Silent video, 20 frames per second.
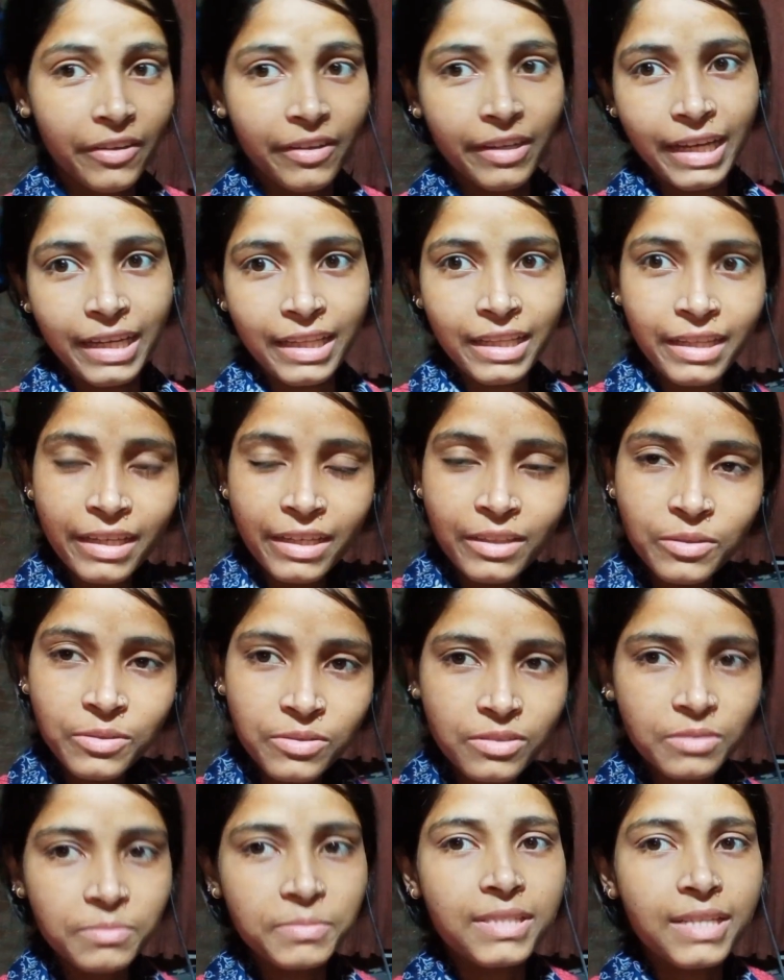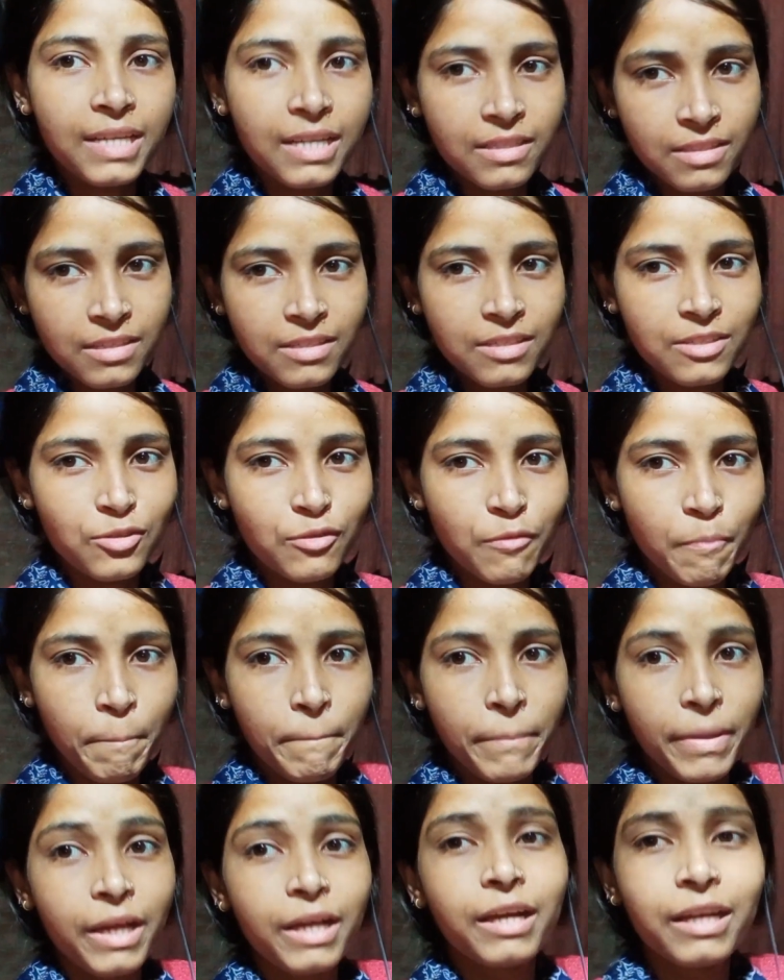उठाने का दोस्तों मैं सांसद जी को
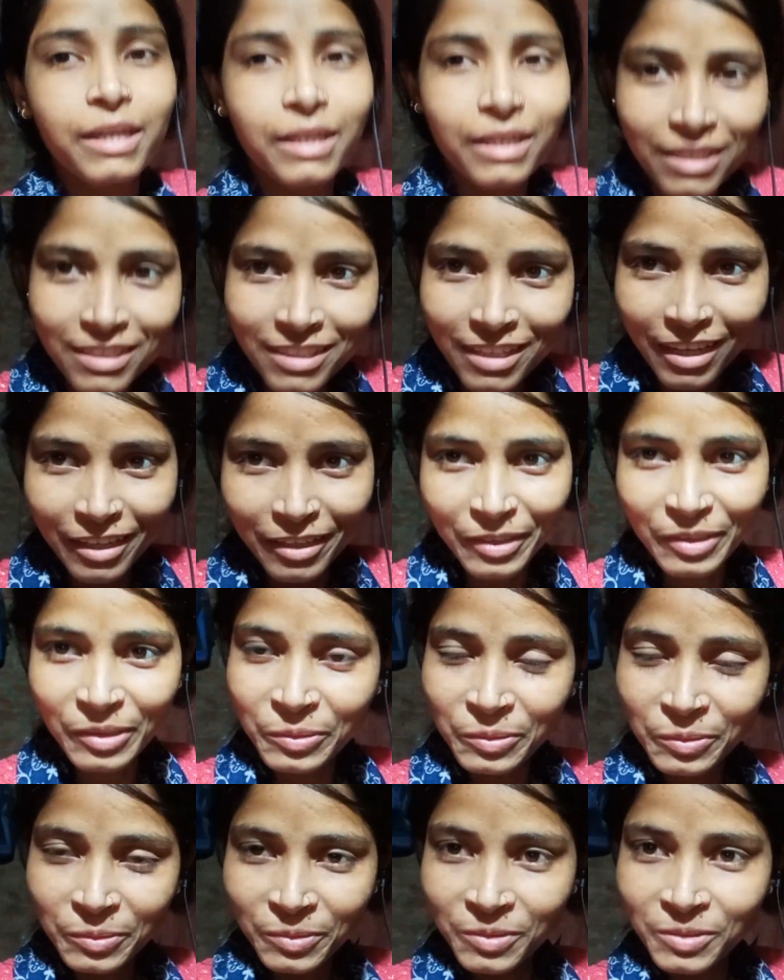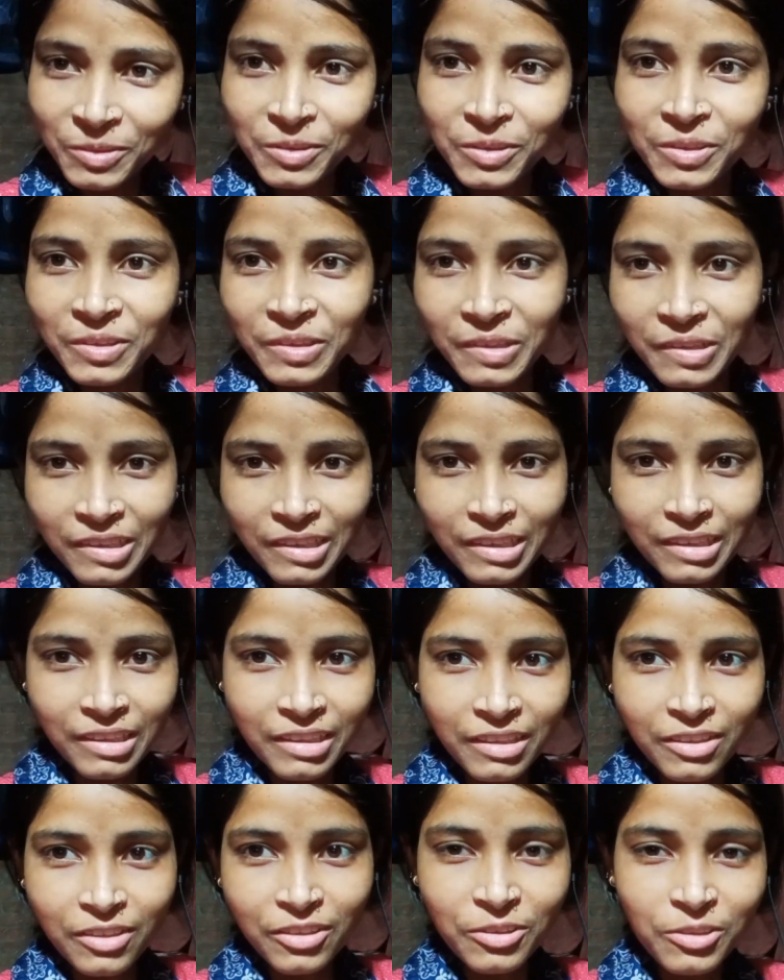पिक करने जा रही हूँ
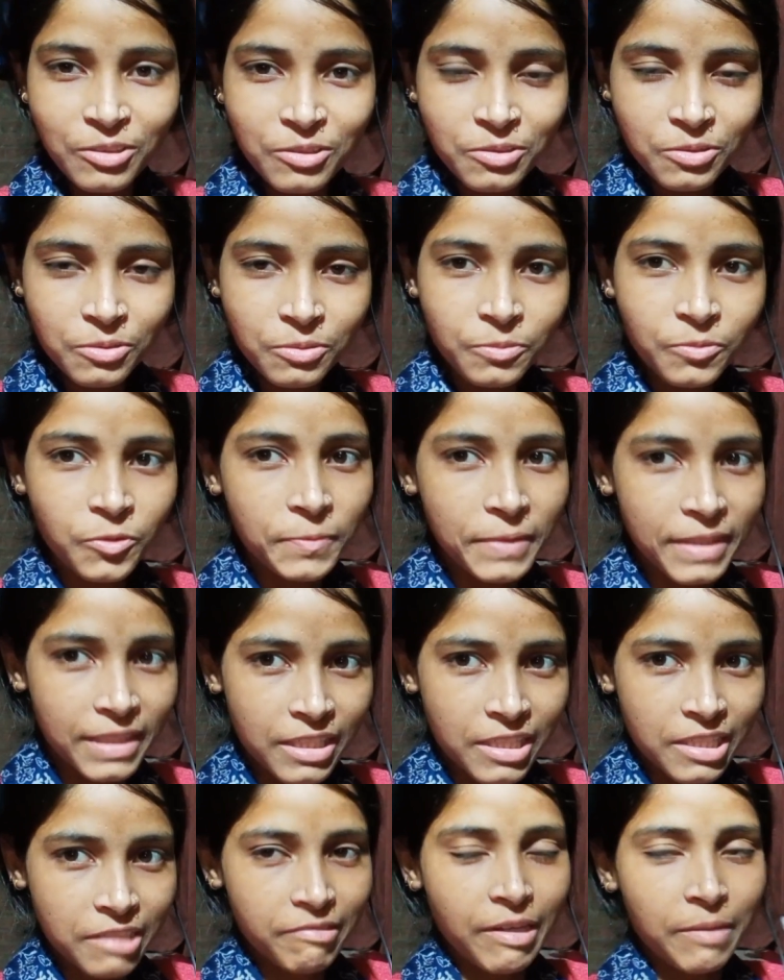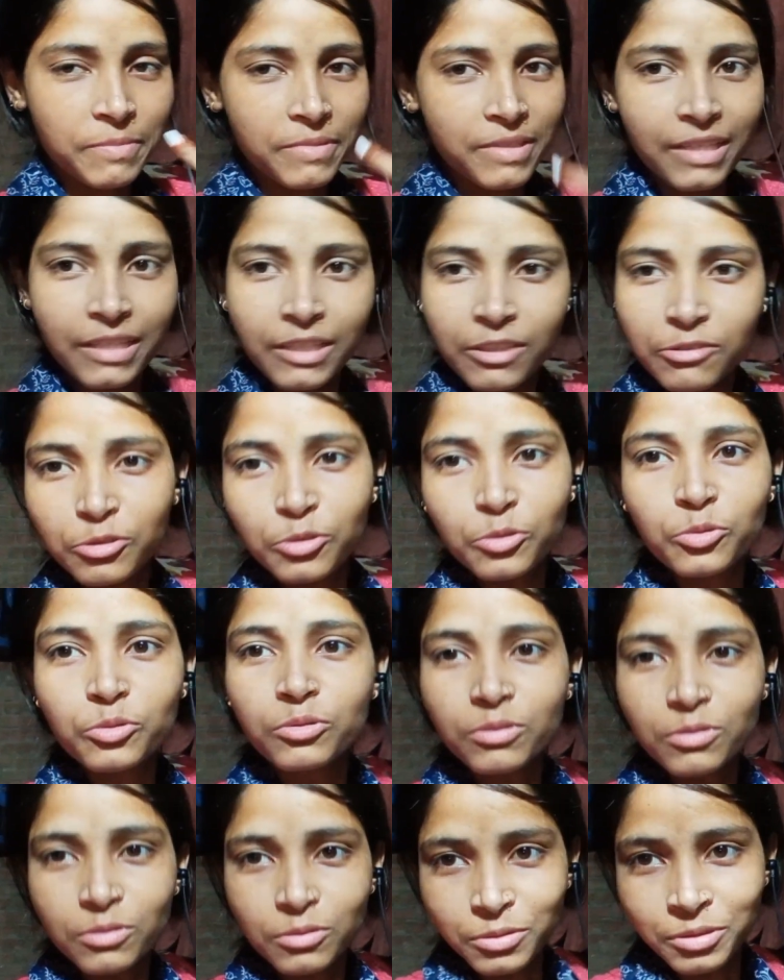क्योंकि दोस्तों वो मंदिर से वापसी करने को तो
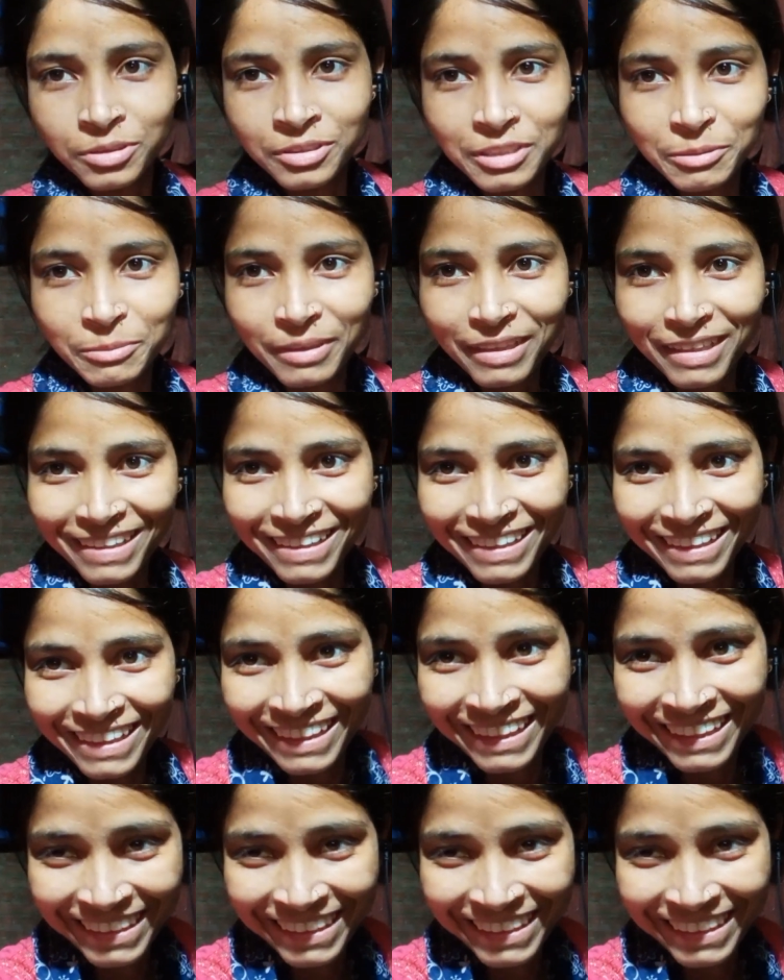कुत्तों से बड़ा डर